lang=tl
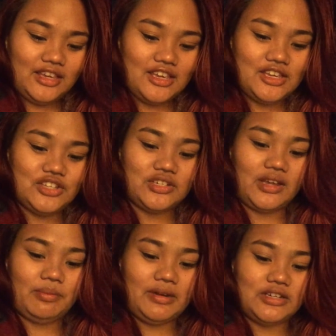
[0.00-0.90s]
Yung siya.
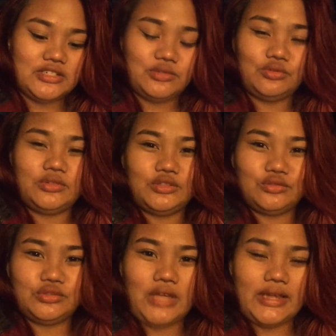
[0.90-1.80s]
Kaya pala siya sunod na
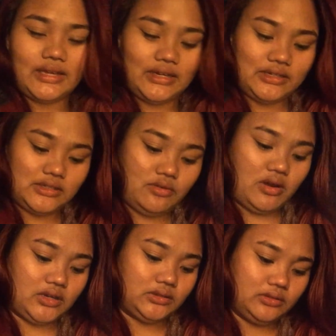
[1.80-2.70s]
sunod sa akin kanina sa
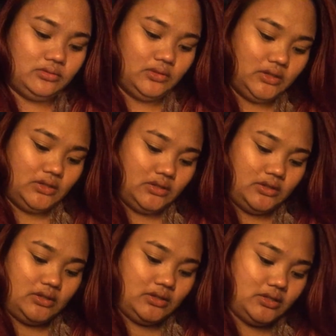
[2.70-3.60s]
kwarto.
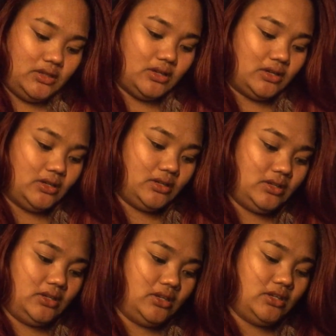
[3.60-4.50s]
Kasi nga,
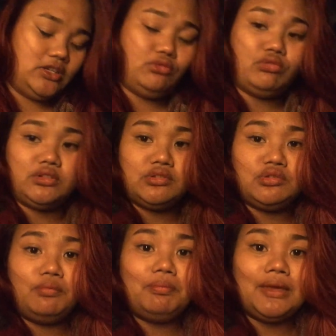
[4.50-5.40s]
she wants
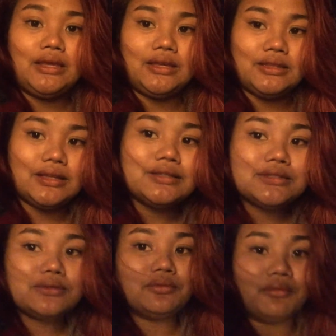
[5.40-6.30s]
to pee.
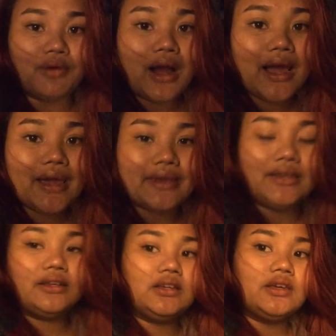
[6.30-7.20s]
That's
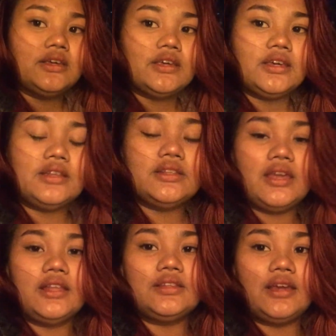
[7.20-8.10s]
why. And,
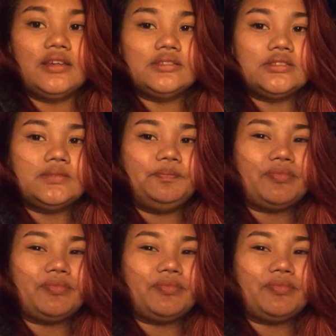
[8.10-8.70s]
ayan, guys.